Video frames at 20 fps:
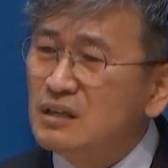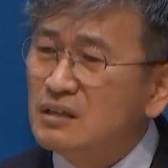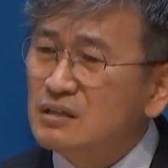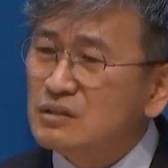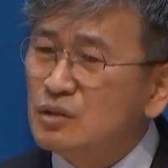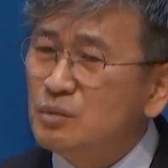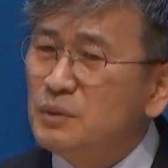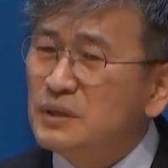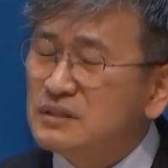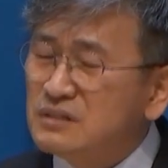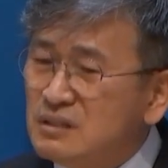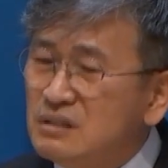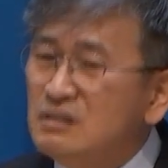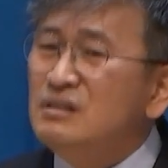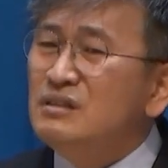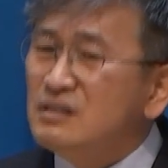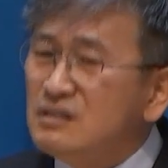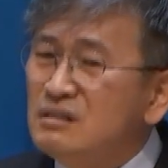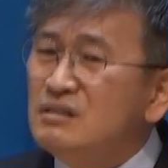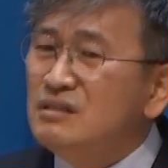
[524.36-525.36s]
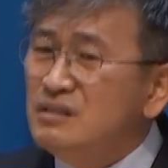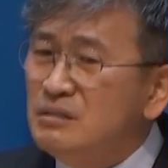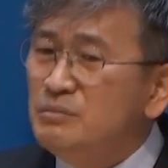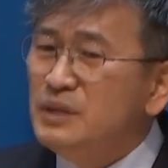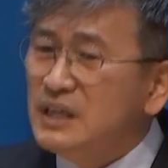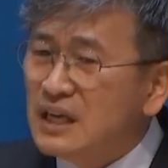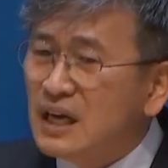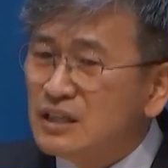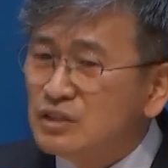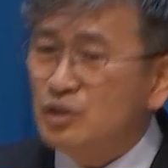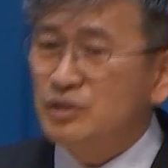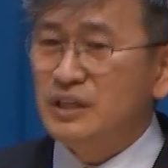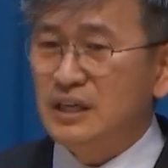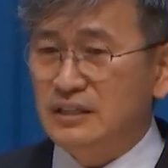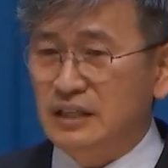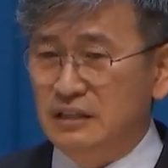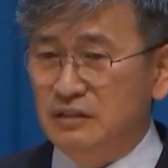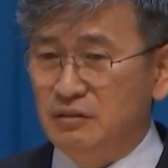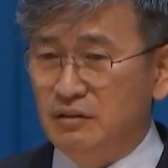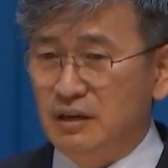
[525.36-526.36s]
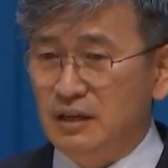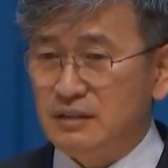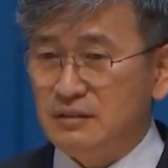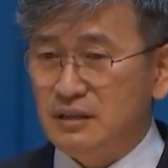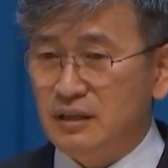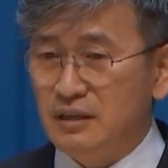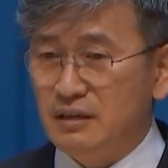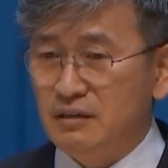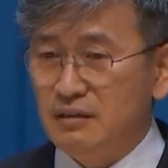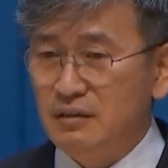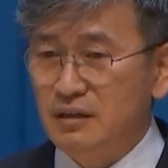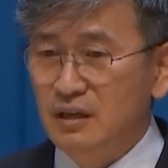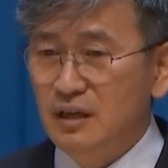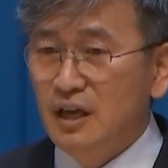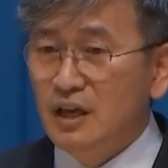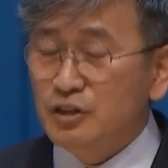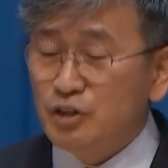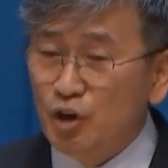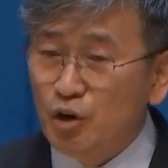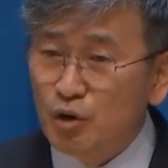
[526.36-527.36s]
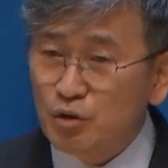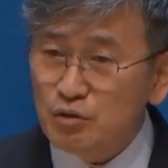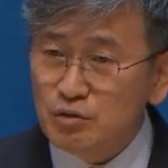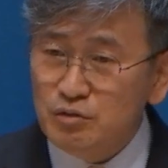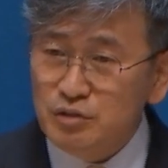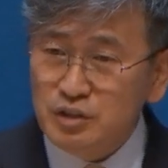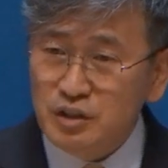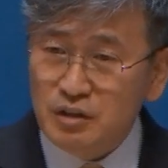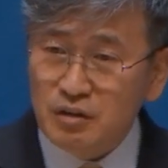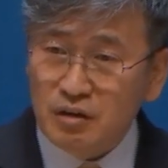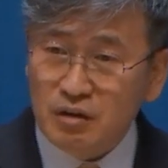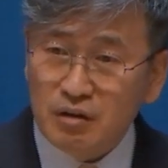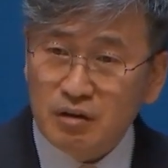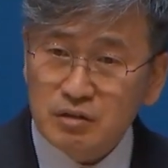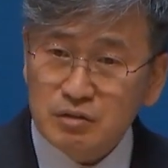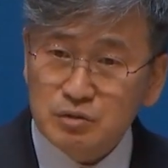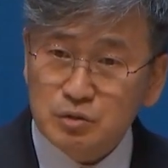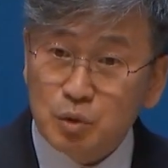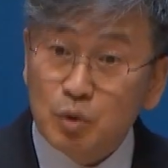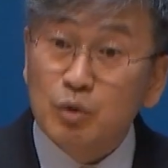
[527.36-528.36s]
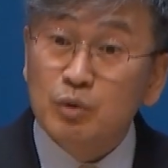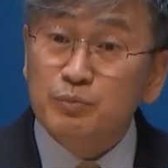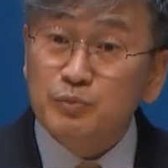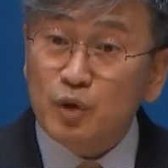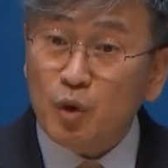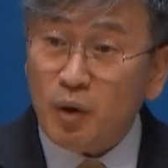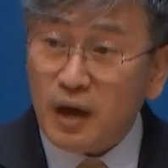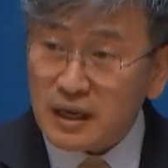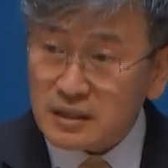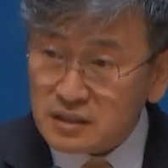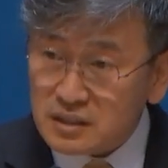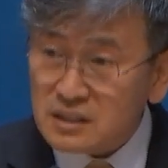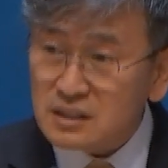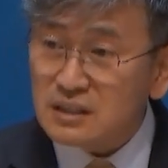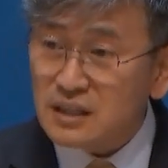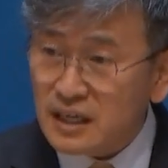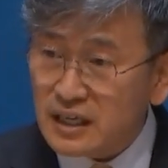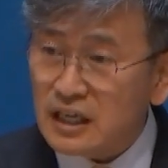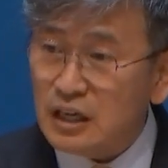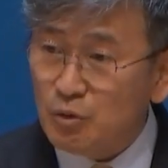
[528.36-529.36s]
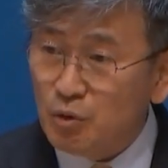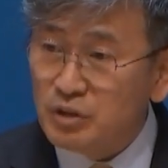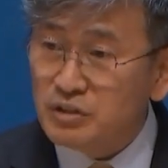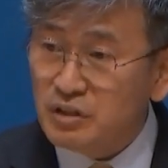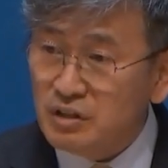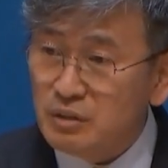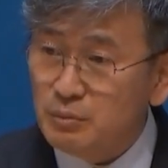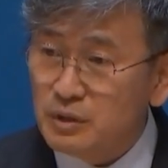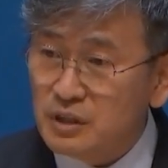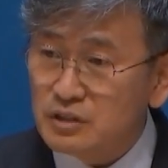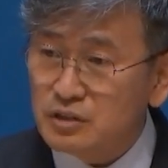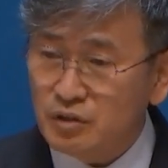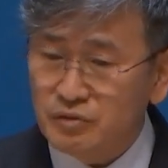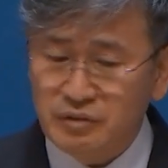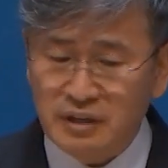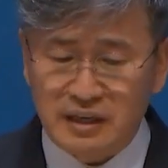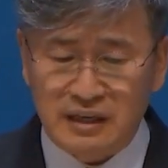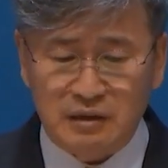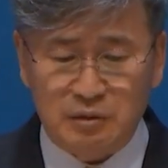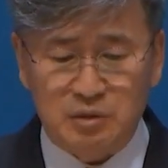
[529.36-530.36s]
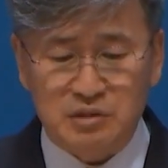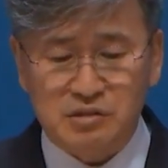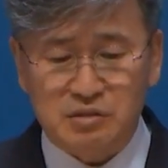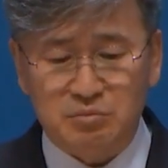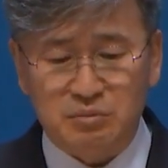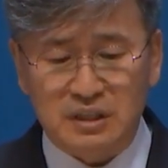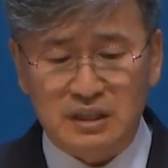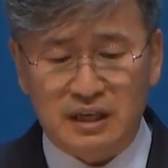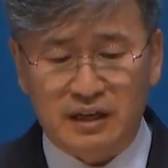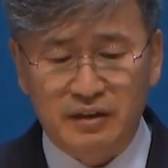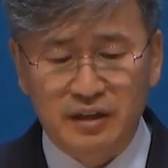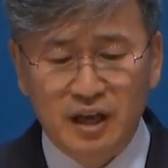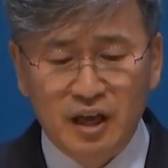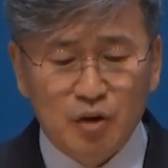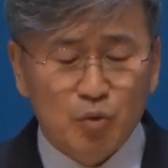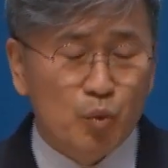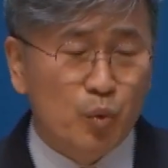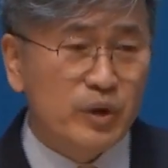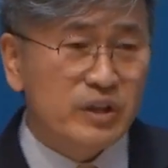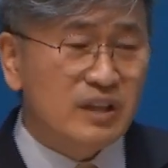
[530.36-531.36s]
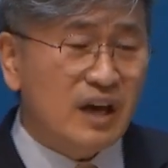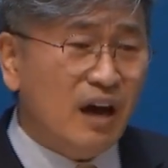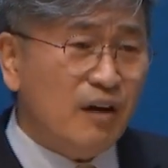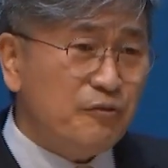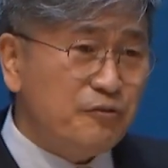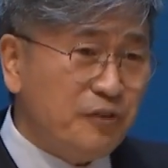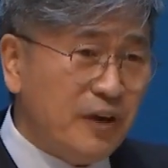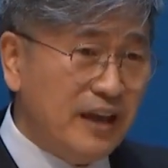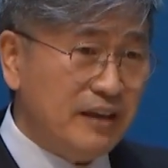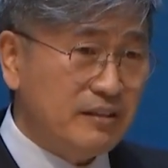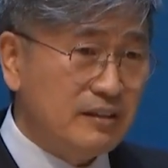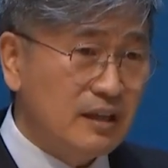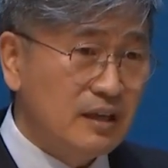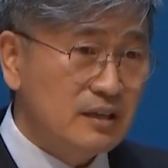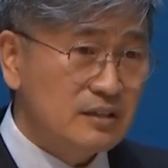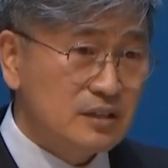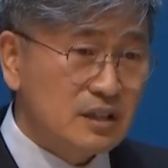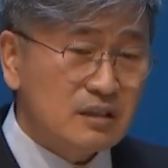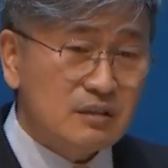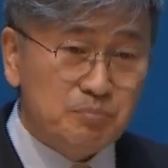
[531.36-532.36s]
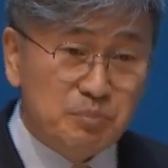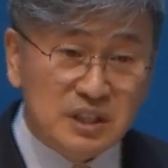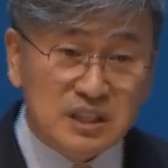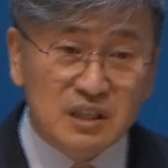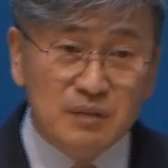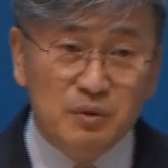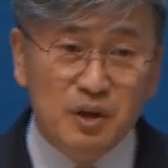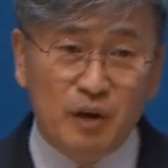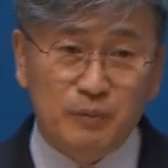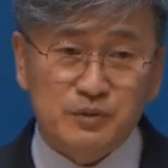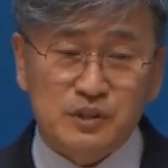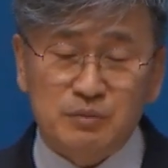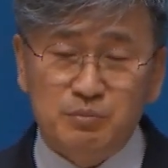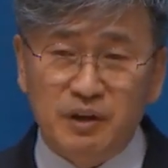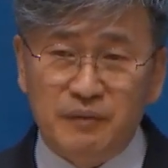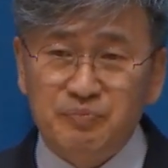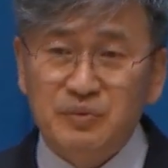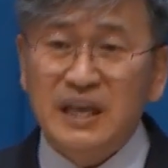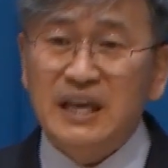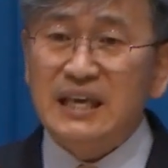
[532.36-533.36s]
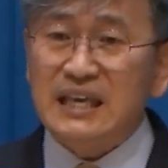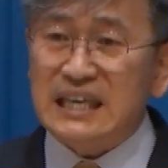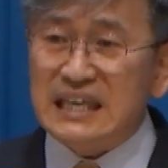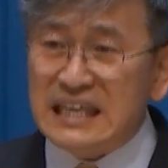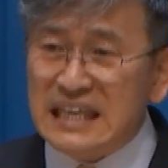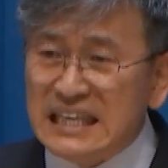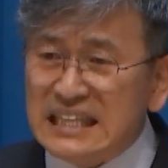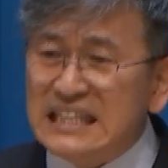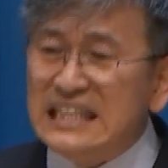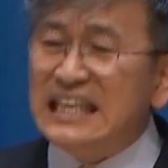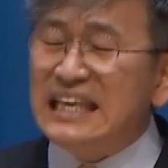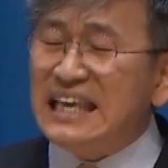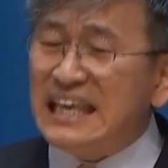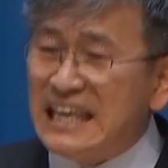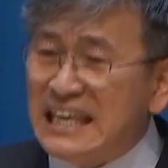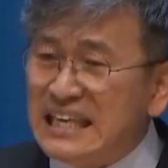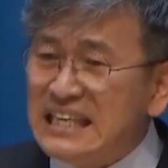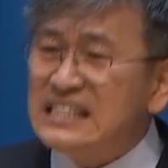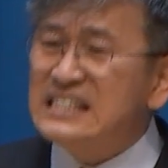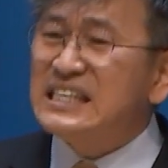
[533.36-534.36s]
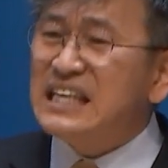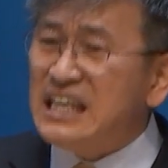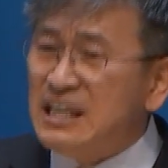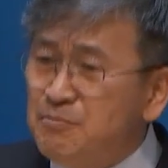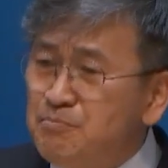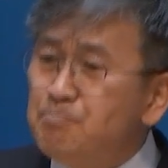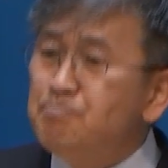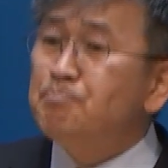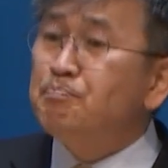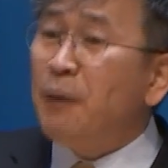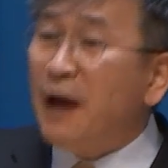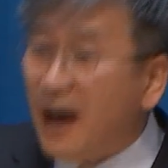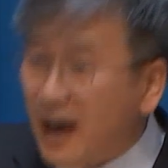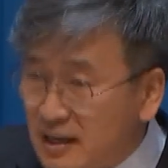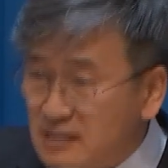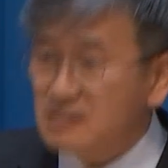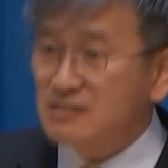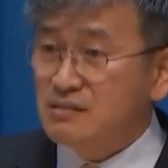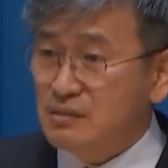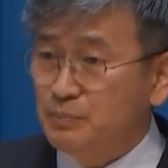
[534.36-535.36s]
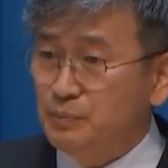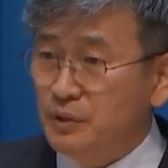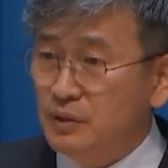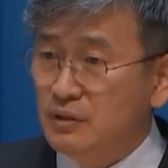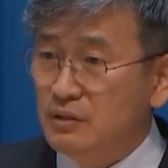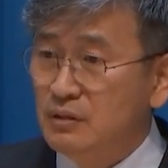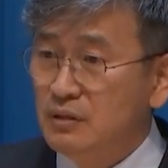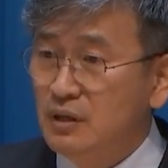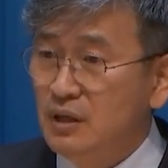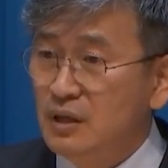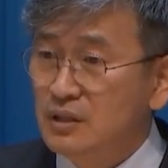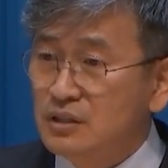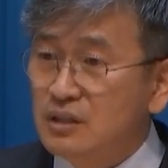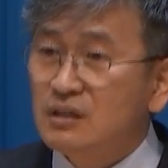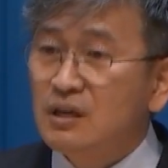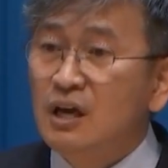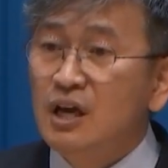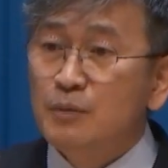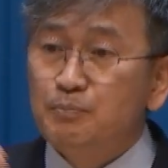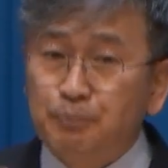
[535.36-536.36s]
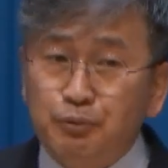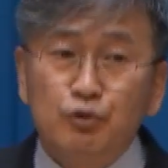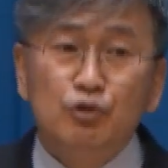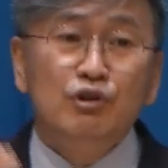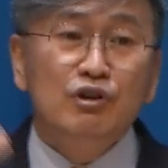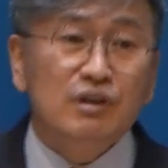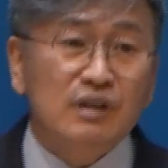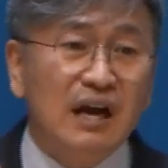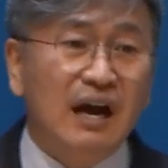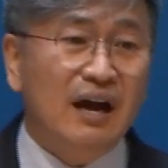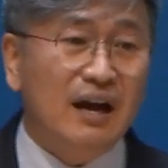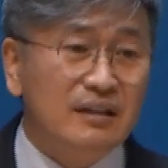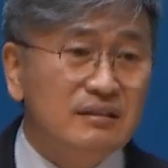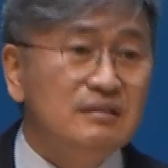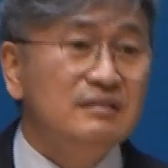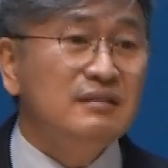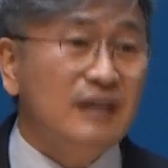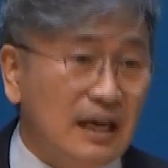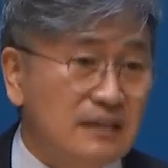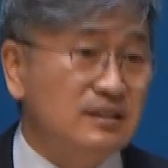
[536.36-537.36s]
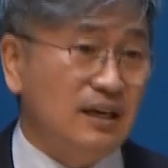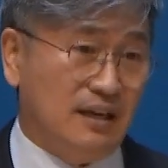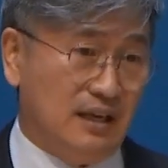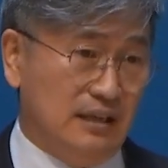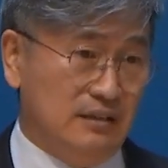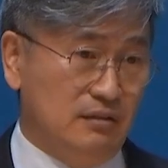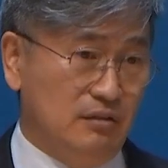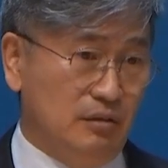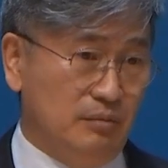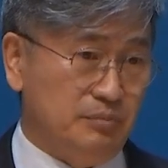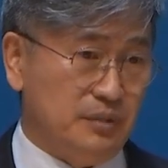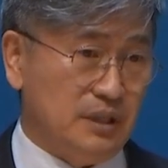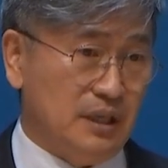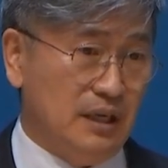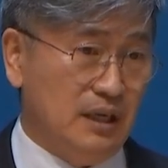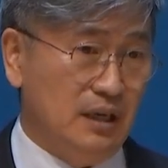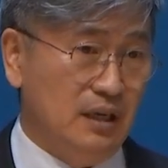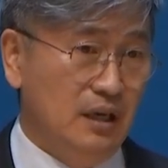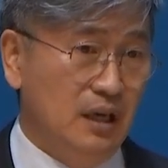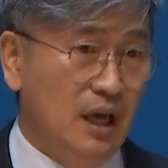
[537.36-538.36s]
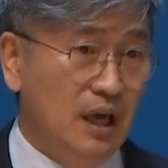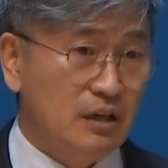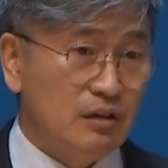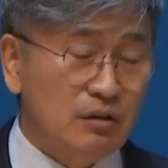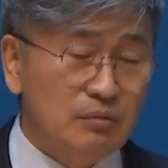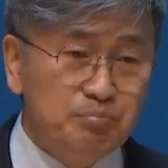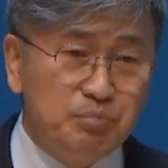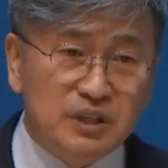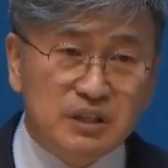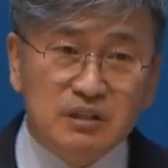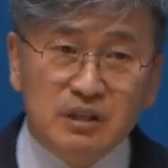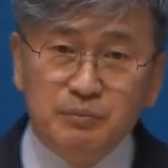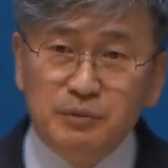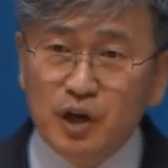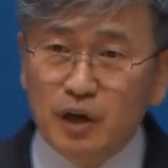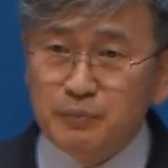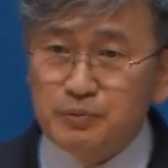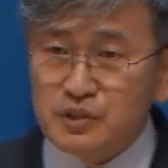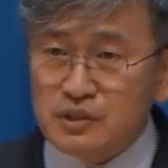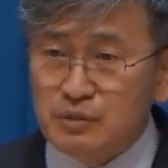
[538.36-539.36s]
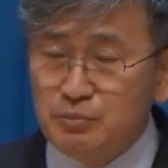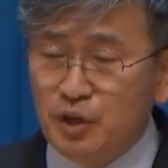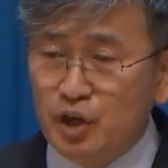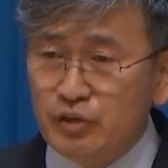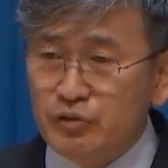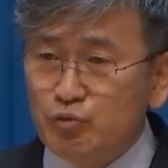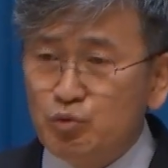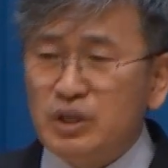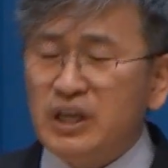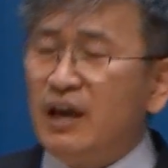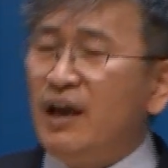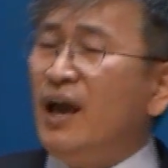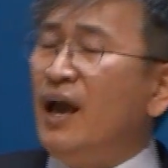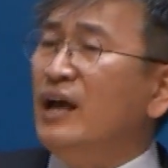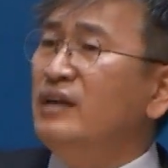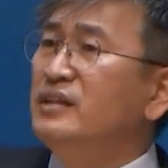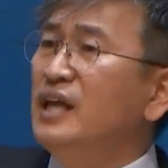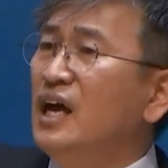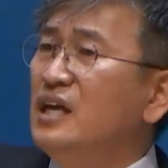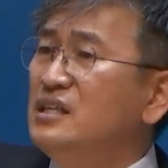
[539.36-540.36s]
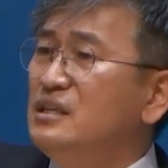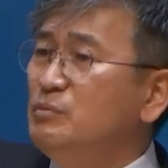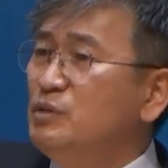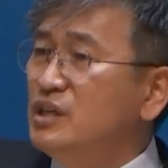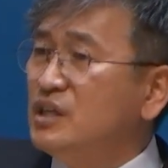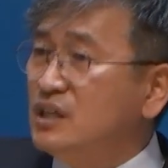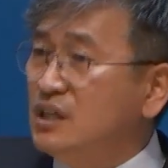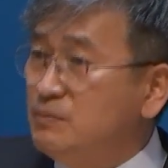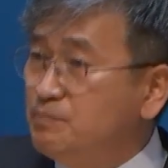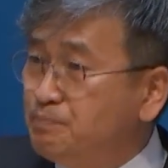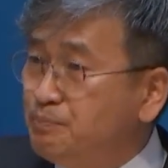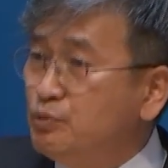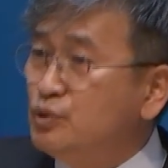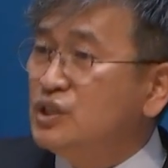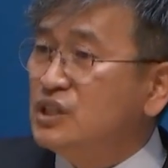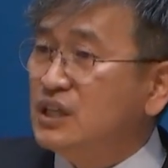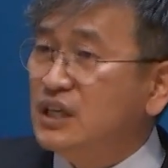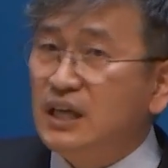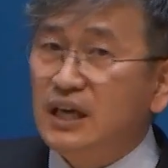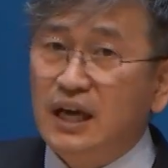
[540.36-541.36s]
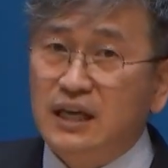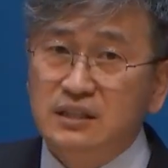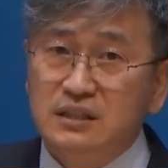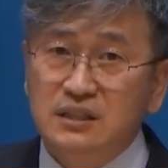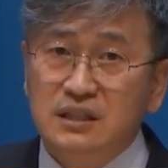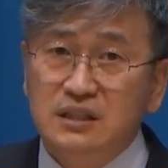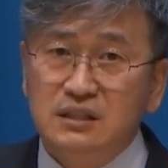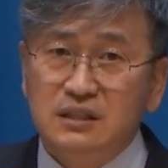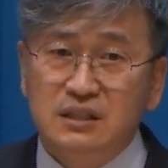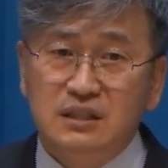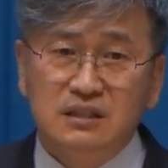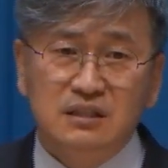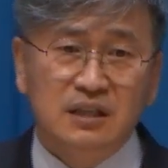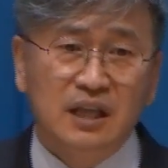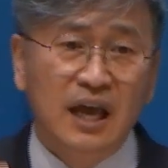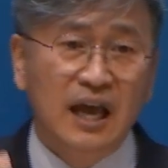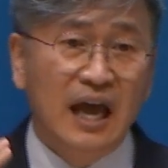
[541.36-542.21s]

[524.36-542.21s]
정말 덜 그 의미가 전달되는 것 같아요. 영어로는요. 조금 더 확실하게 원어 의미를 전달하고 있습니다. Without faith, 즉 믿음이 없으면 it is impossible, 즉 불가능하다라는 겁니다. 여러분 믿음이 없으면 우리 하나님을 기쁘시게 하는 일은